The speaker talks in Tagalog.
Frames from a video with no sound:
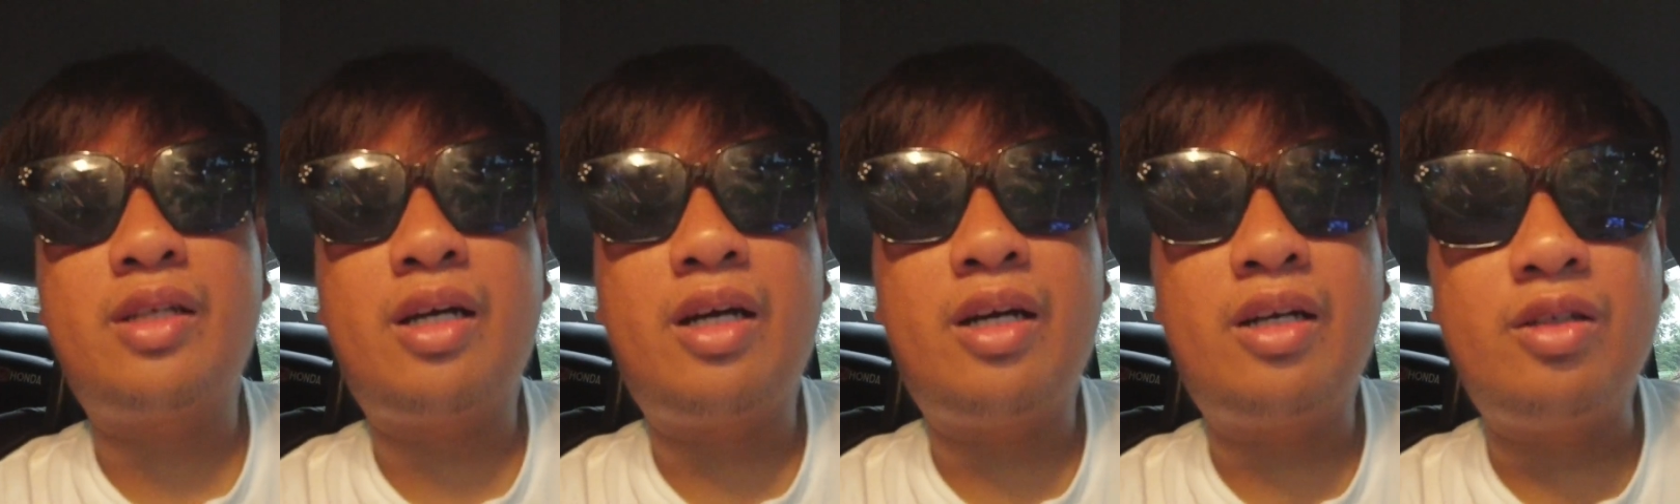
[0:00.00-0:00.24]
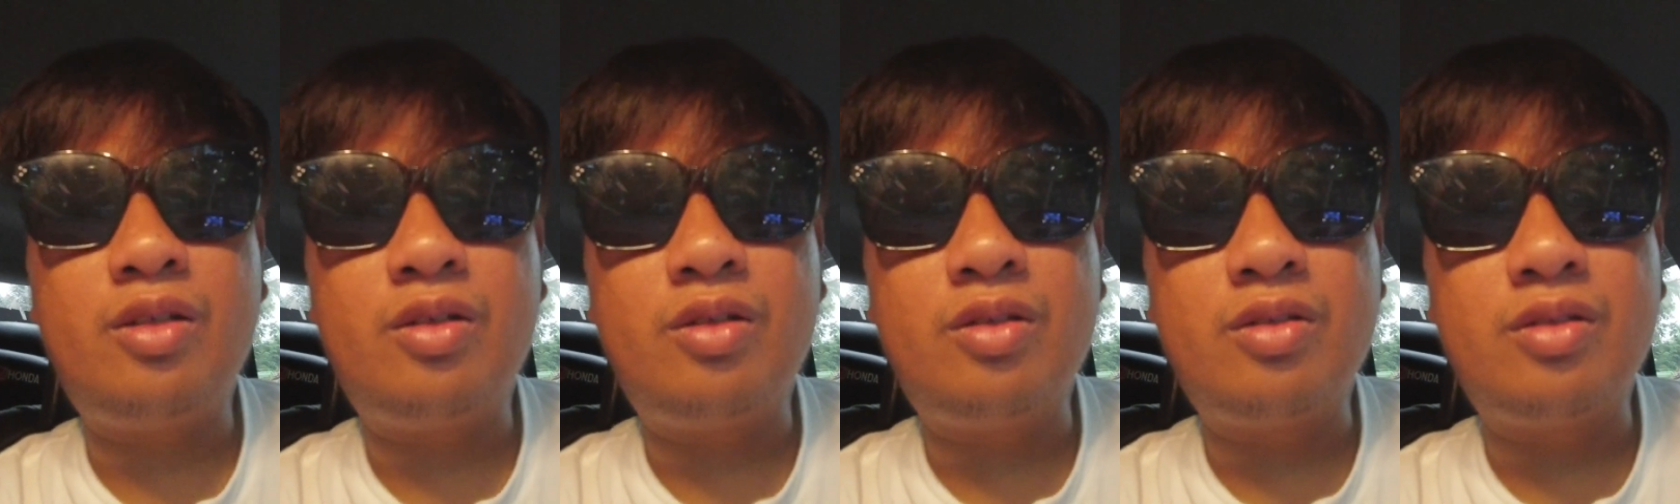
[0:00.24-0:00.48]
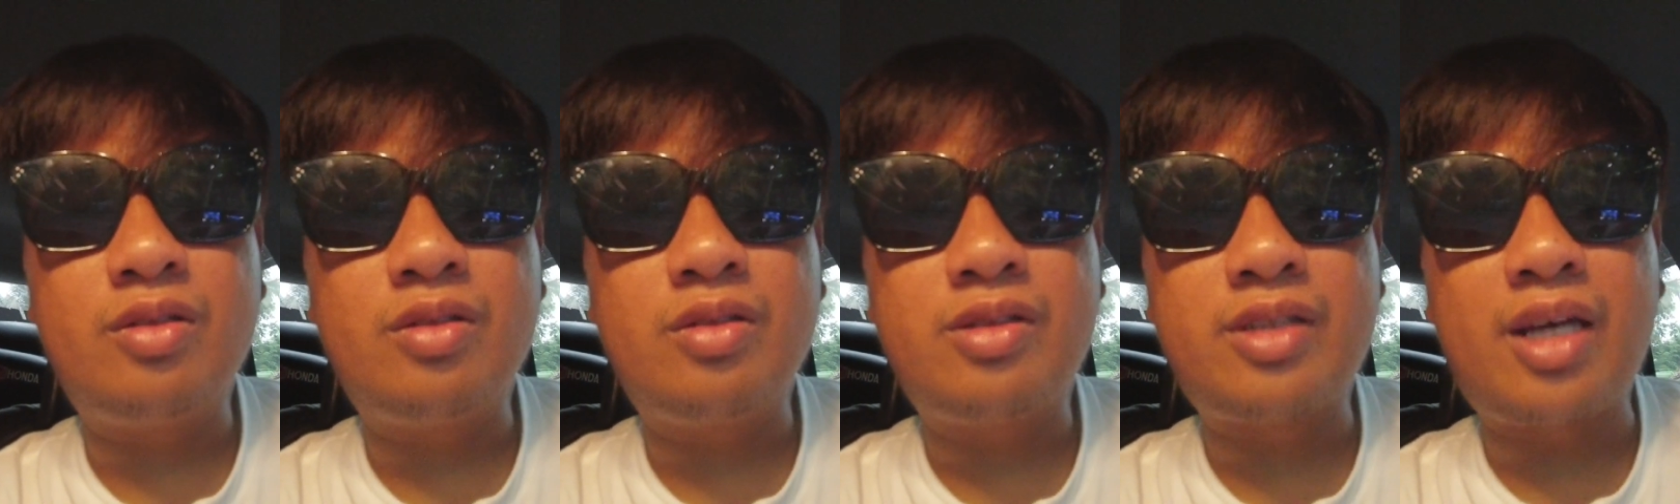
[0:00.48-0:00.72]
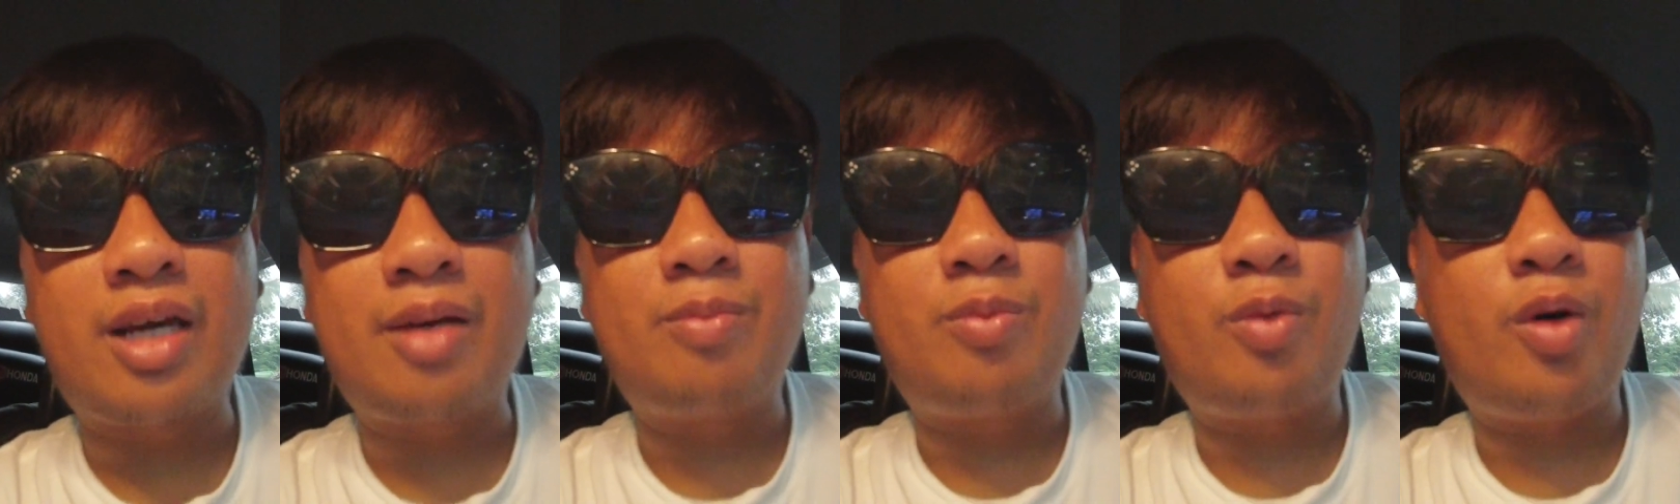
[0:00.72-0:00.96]
tayong
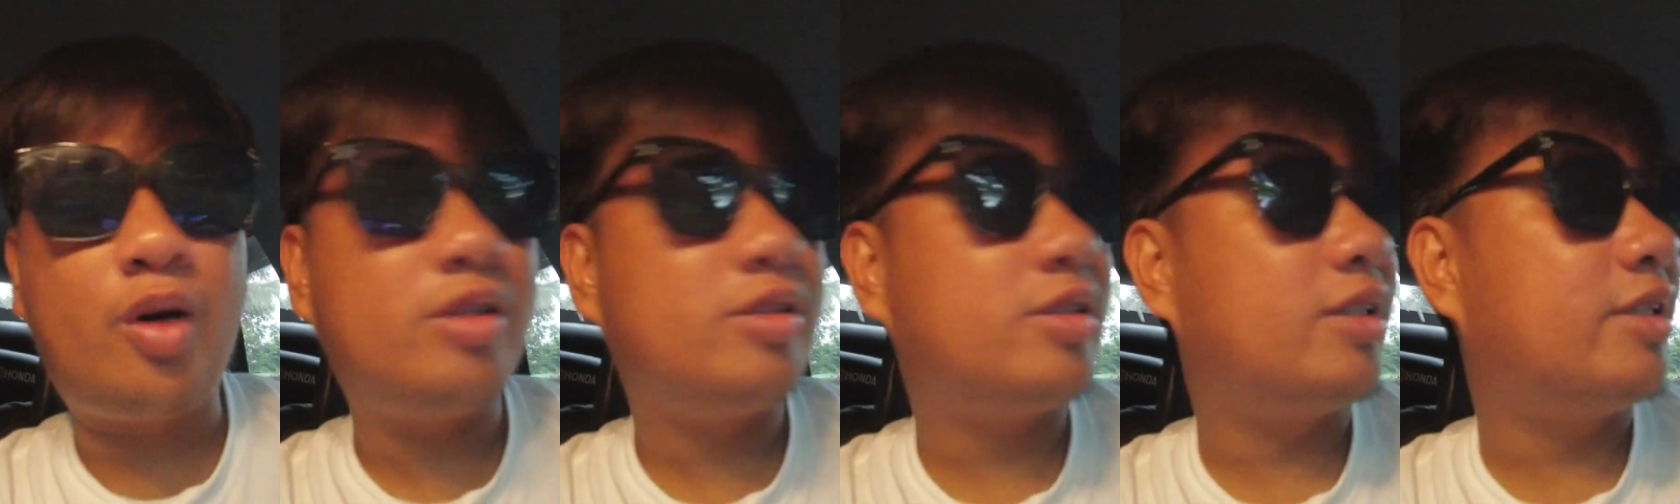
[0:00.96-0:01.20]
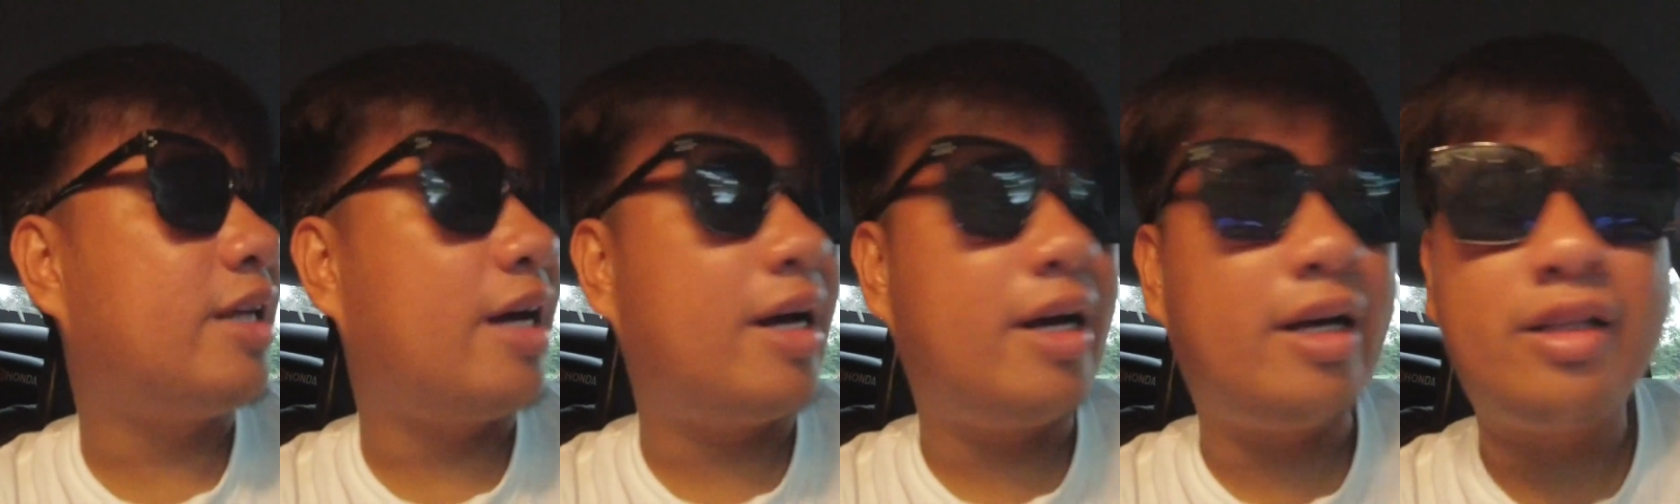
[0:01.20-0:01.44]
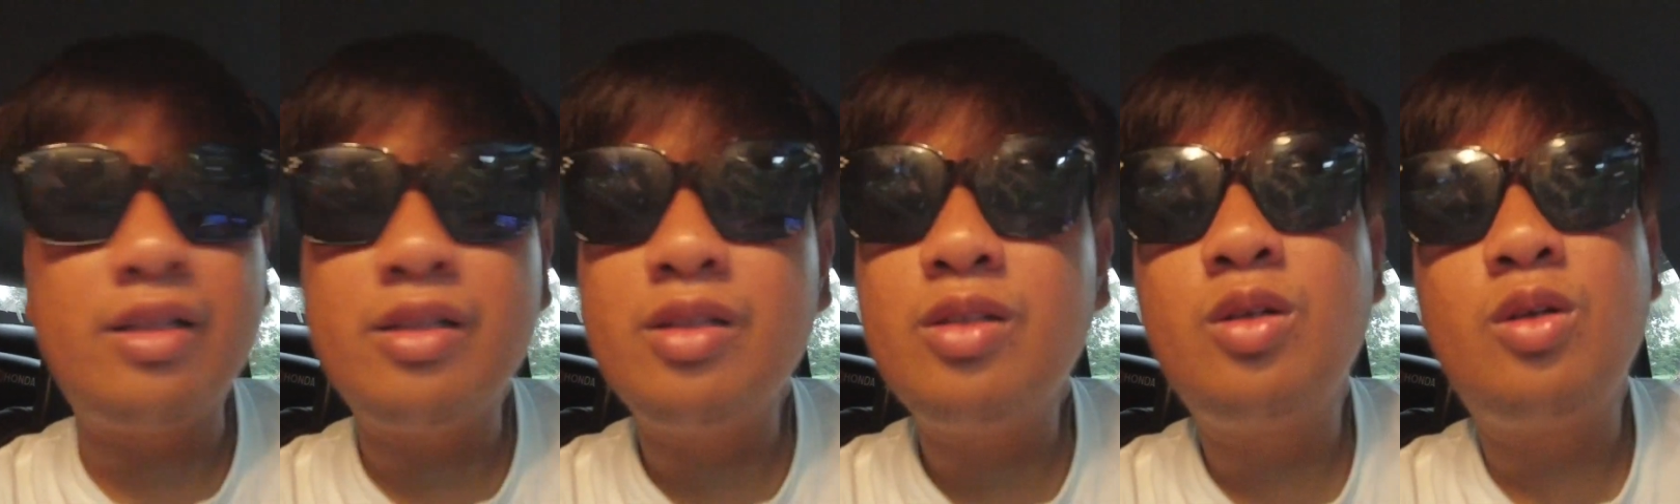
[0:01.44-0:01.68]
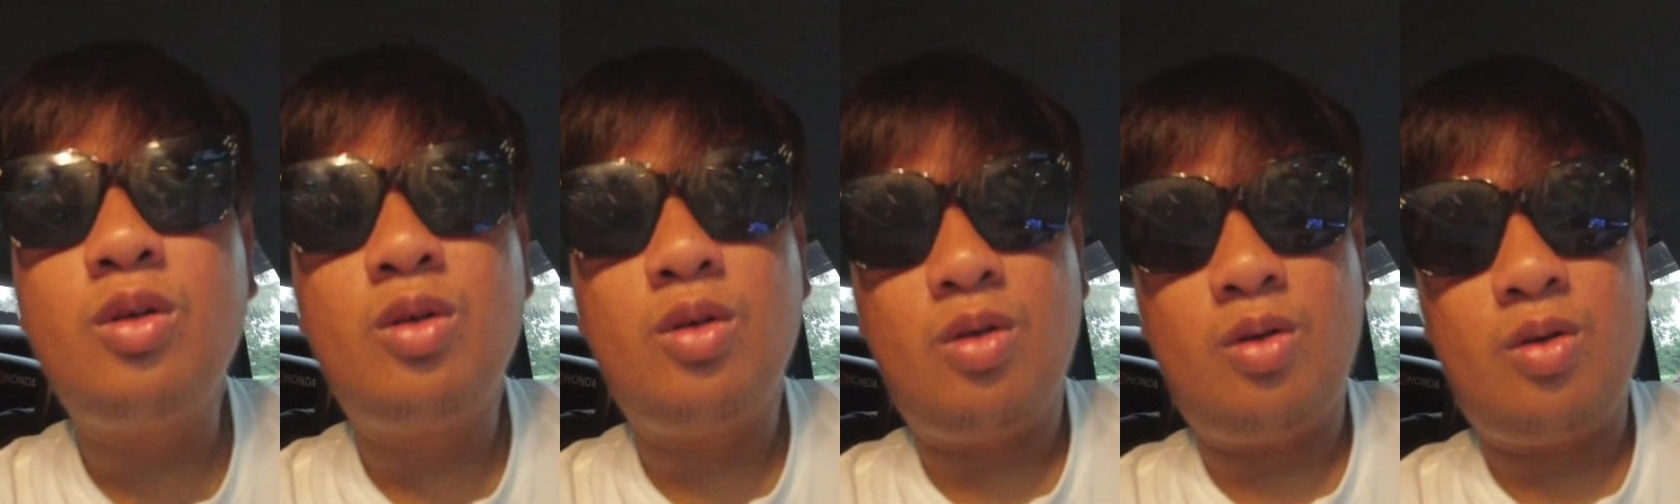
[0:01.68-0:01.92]
checkpoint sa daan?